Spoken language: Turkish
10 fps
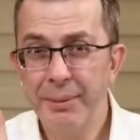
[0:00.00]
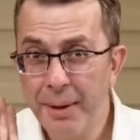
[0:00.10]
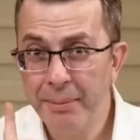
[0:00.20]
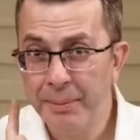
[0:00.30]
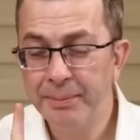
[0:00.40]

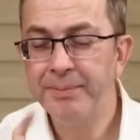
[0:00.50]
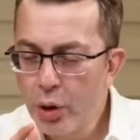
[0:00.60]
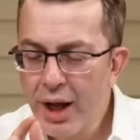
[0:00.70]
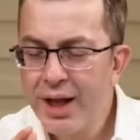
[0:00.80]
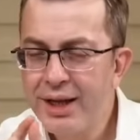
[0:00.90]
Tamam mı?
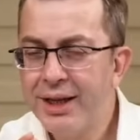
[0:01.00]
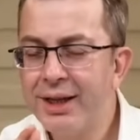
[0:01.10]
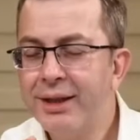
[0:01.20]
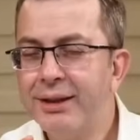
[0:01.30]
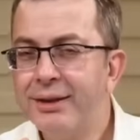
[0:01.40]

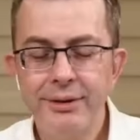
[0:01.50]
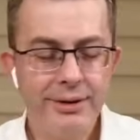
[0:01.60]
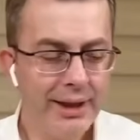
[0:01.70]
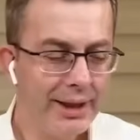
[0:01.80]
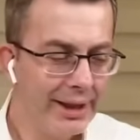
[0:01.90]
Oradaki
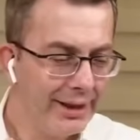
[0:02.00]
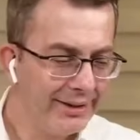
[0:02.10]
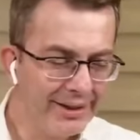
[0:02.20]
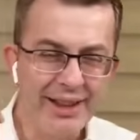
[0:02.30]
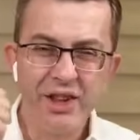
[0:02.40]
işte
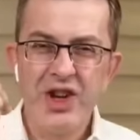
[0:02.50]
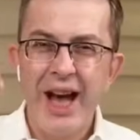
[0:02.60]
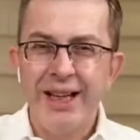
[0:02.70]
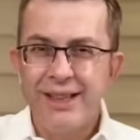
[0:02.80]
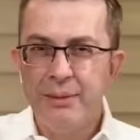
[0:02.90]
satıcı
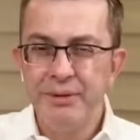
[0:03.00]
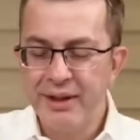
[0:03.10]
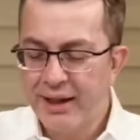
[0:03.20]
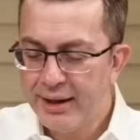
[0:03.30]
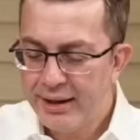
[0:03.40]
her
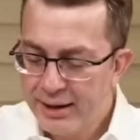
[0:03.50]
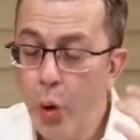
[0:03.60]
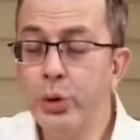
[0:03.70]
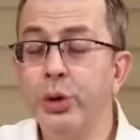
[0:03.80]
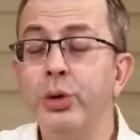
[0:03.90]
kimse
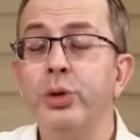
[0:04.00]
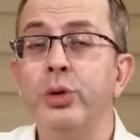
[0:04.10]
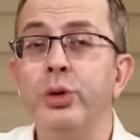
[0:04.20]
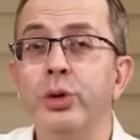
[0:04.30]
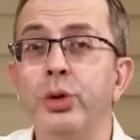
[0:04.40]
onun
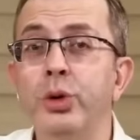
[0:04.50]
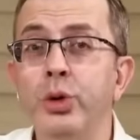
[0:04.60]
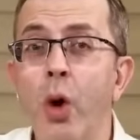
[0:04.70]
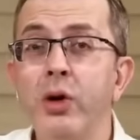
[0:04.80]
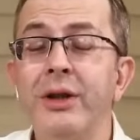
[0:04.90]

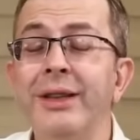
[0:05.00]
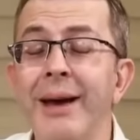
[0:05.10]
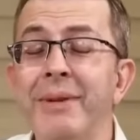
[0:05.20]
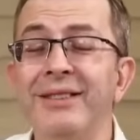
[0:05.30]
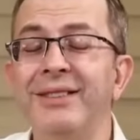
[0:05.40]
yok
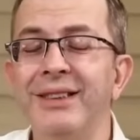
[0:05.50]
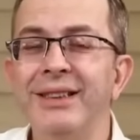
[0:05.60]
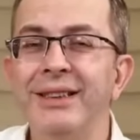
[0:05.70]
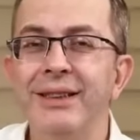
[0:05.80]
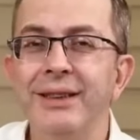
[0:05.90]

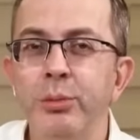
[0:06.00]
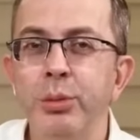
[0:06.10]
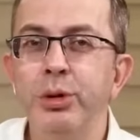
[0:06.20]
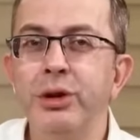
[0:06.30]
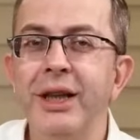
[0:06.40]
demesi
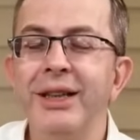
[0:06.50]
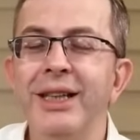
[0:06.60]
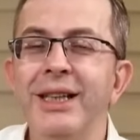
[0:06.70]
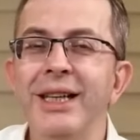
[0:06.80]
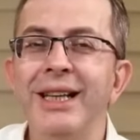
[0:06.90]

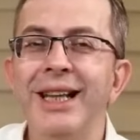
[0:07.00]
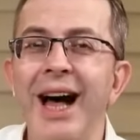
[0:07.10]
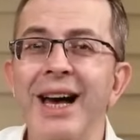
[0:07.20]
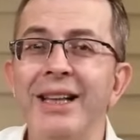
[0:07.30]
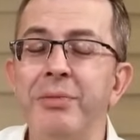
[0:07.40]
müşteriyi
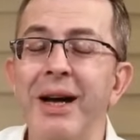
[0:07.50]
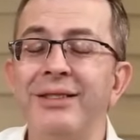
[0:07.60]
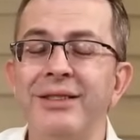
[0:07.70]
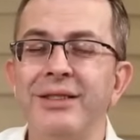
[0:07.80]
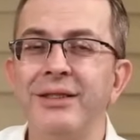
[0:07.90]
ikna
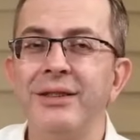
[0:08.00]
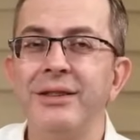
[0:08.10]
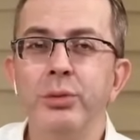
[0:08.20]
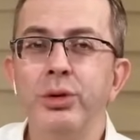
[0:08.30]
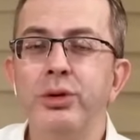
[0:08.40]
etmez.
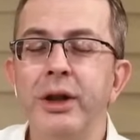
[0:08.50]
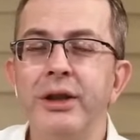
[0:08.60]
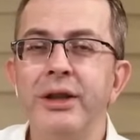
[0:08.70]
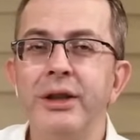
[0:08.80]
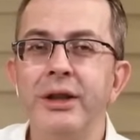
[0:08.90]

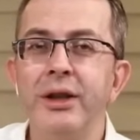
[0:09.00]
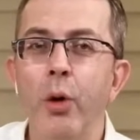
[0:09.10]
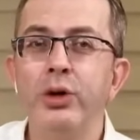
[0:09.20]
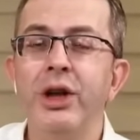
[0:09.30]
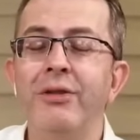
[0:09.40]
Müşteri
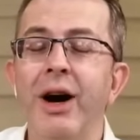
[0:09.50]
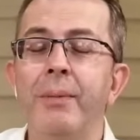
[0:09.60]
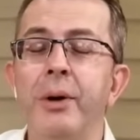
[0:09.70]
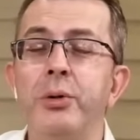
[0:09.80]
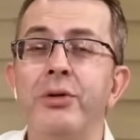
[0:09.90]
o
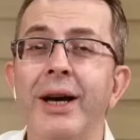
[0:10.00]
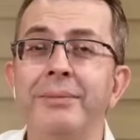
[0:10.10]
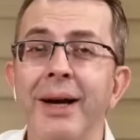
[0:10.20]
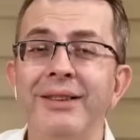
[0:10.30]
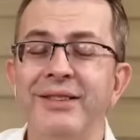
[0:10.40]
cevaba
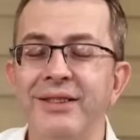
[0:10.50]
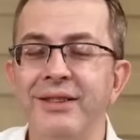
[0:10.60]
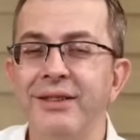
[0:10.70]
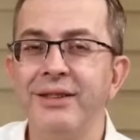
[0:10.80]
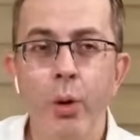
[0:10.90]

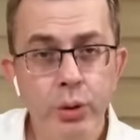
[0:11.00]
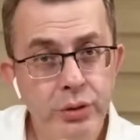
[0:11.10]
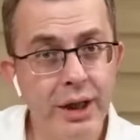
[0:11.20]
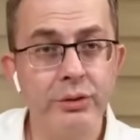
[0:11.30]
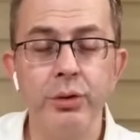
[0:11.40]
güvenmez. O
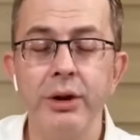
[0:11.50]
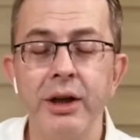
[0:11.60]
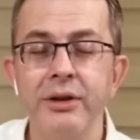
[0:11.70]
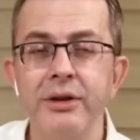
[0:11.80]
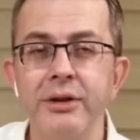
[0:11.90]
yüzden
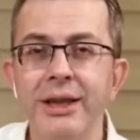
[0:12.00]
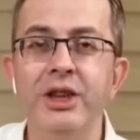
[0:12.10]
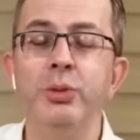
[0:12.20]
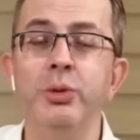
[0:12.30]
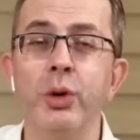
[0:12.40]
sorar.
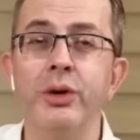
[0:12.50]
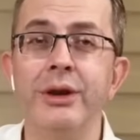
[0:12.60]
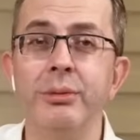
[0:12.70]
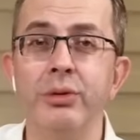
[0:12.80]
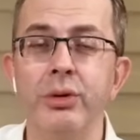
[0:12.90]
Hiç mi yok
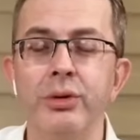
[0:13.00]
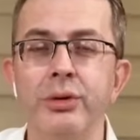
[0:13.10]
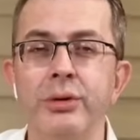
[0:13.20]
diye bir soru.